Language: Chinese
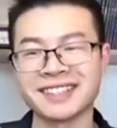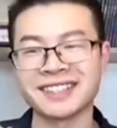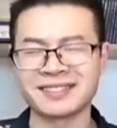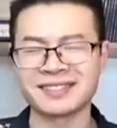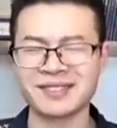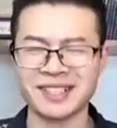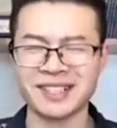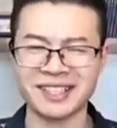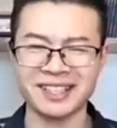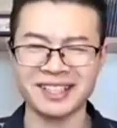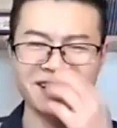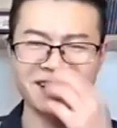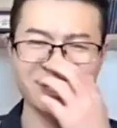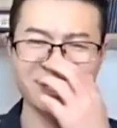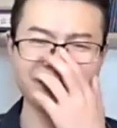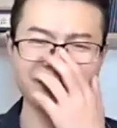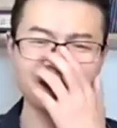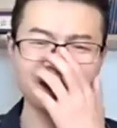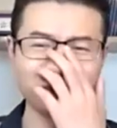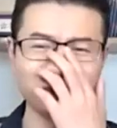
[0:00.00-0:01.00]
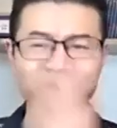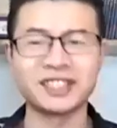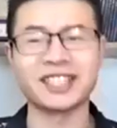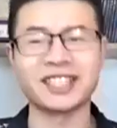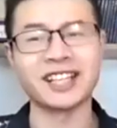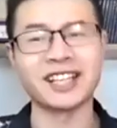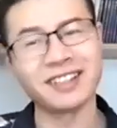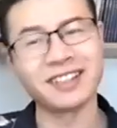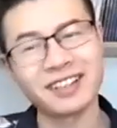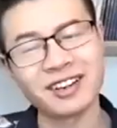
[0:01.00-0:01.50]
Oh my god，有
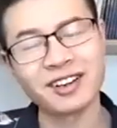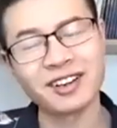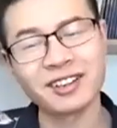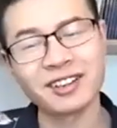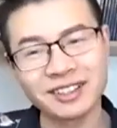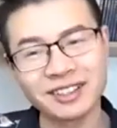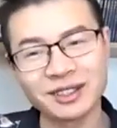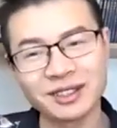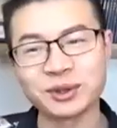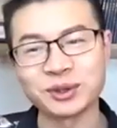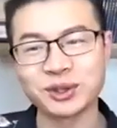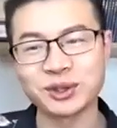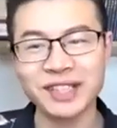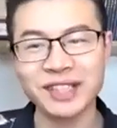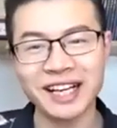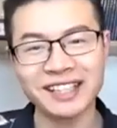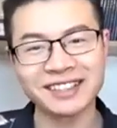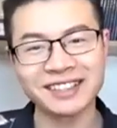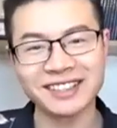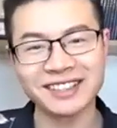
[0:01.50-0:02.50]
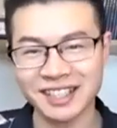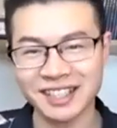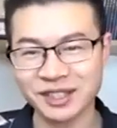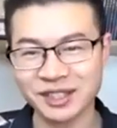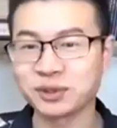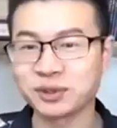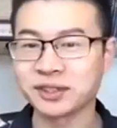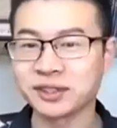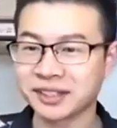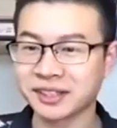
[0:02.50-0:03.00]
钱哦，鲁迅还是很
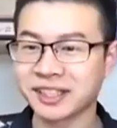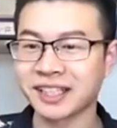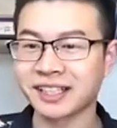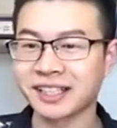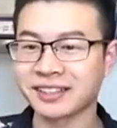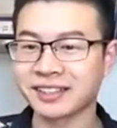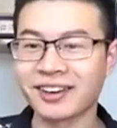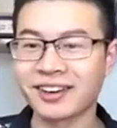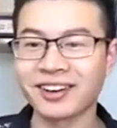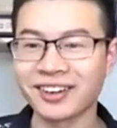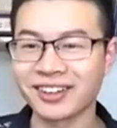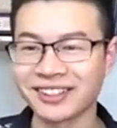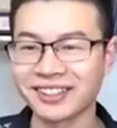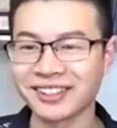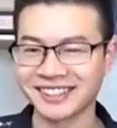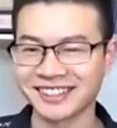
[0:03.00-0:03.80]
有钱的哦，